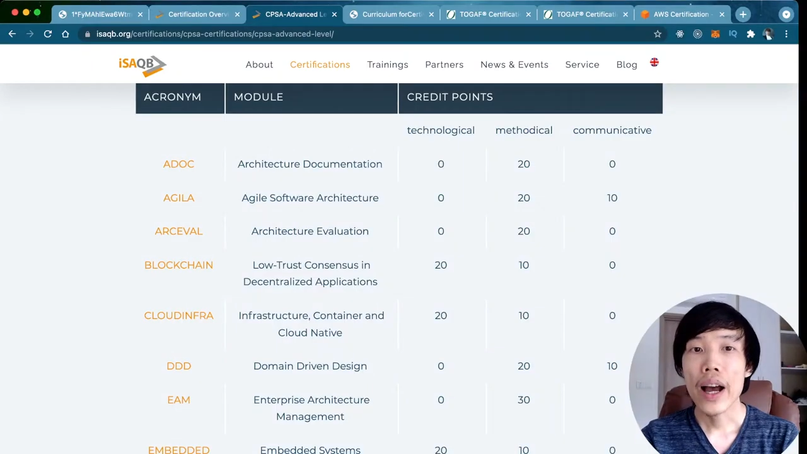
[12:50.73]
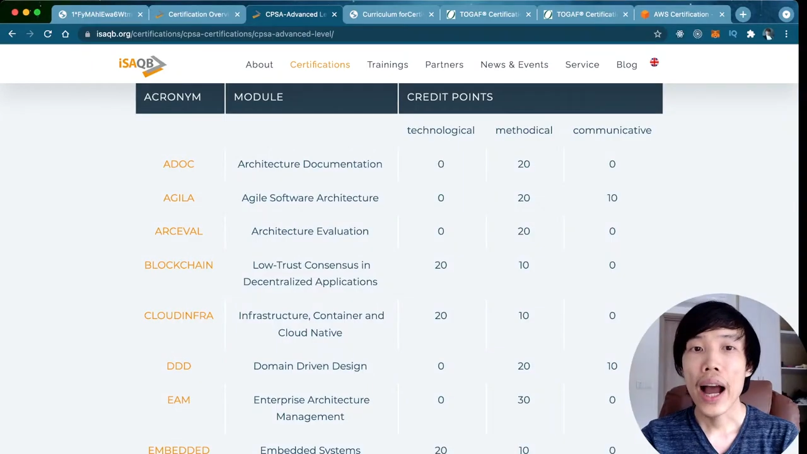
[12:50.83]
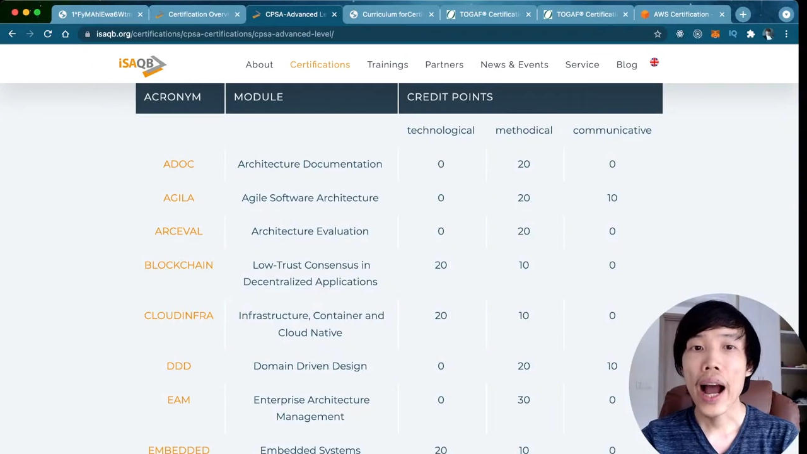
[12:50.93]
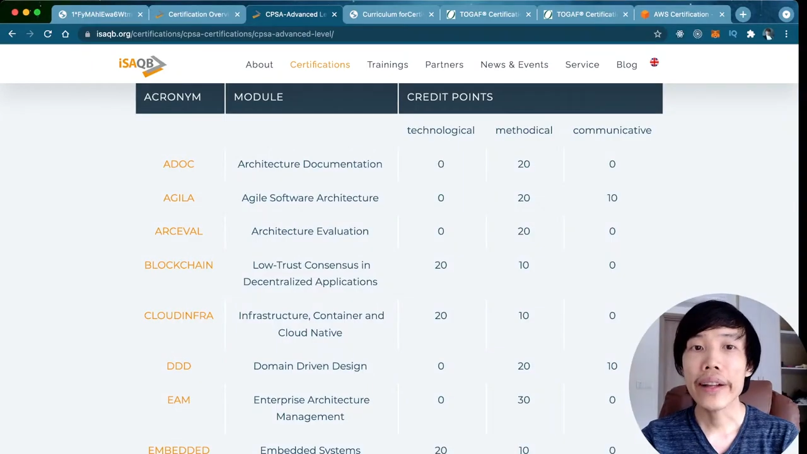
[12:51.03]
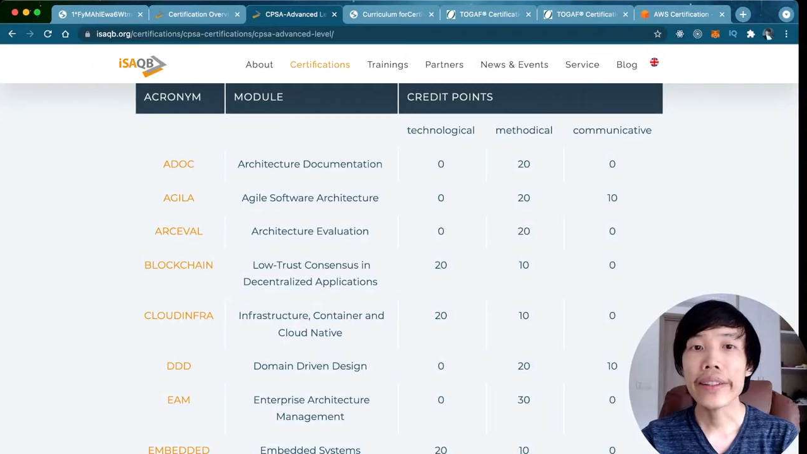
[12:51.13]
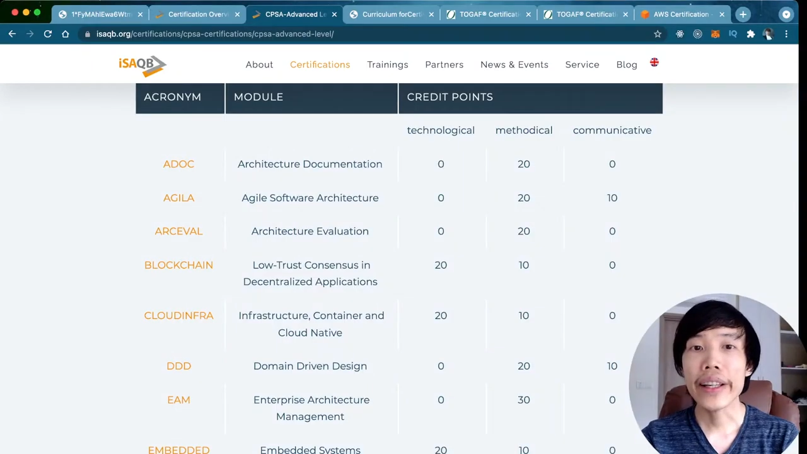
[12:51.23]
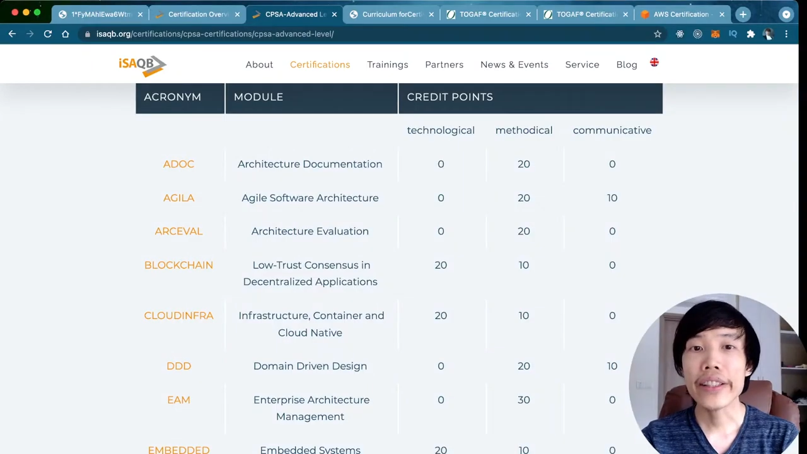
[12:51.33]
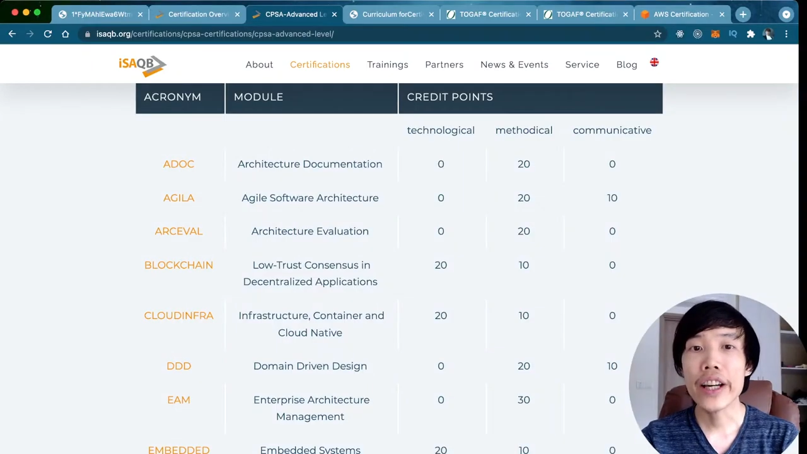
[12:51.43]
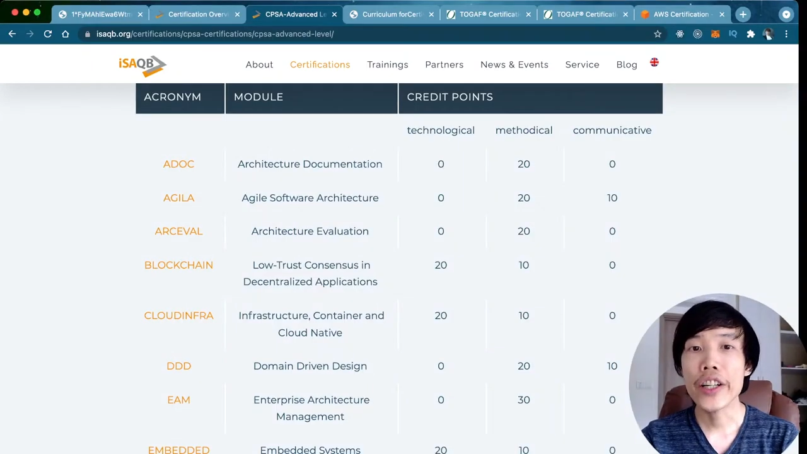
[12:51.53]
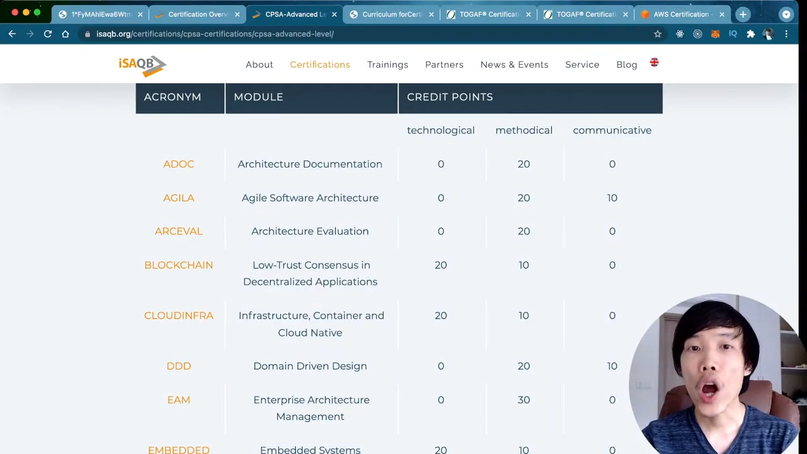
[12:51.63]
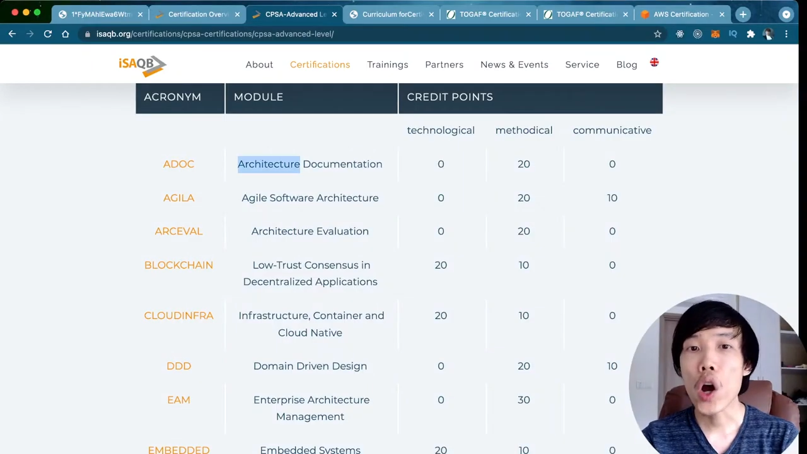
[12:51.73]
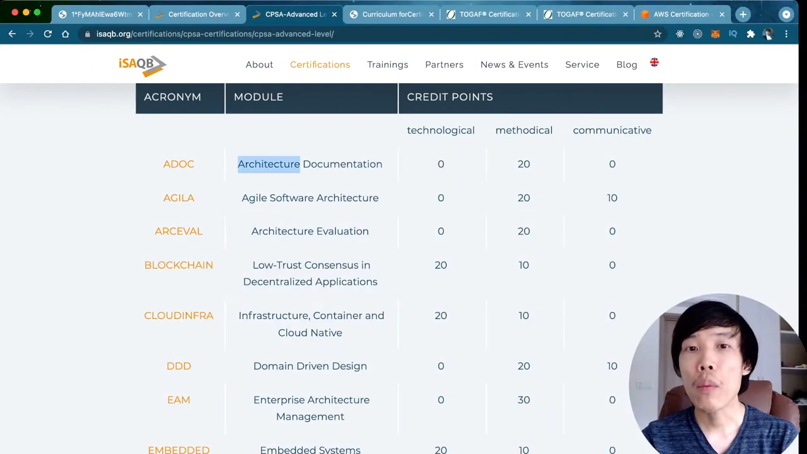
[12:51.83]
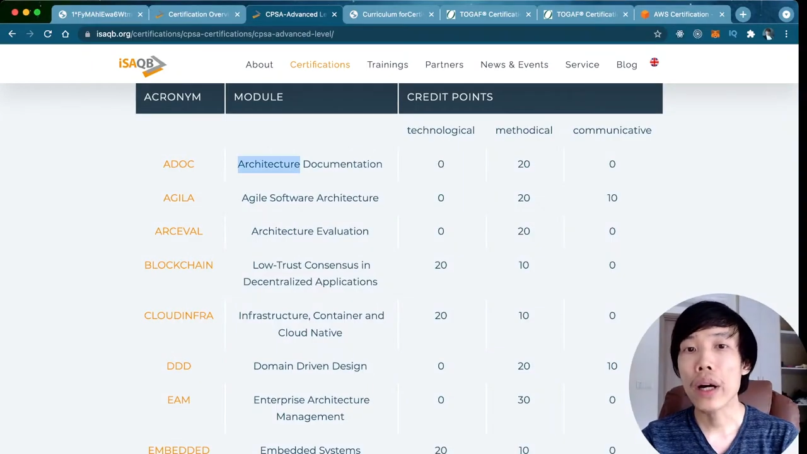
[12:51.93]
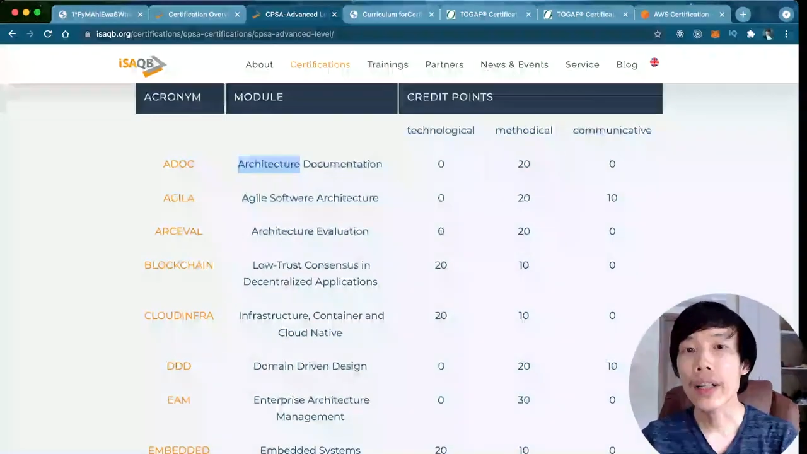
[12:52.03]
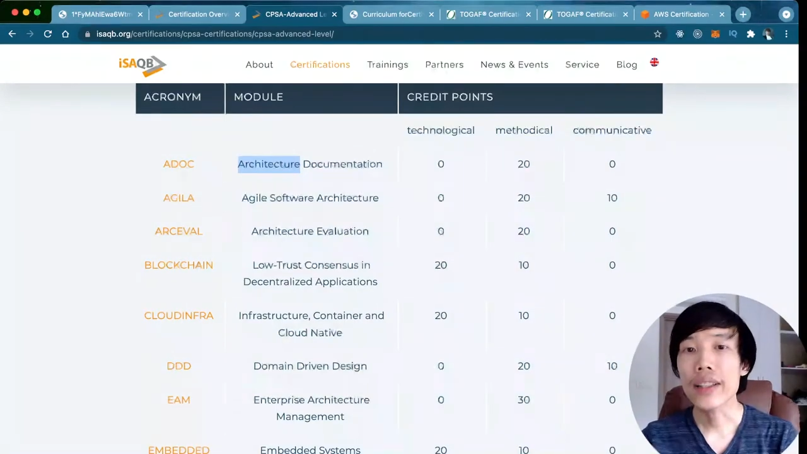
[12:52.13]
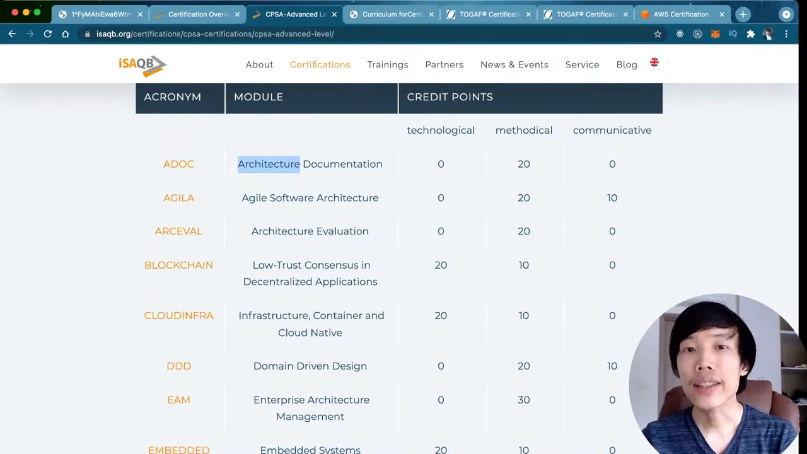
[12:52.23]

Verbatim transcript: architecture document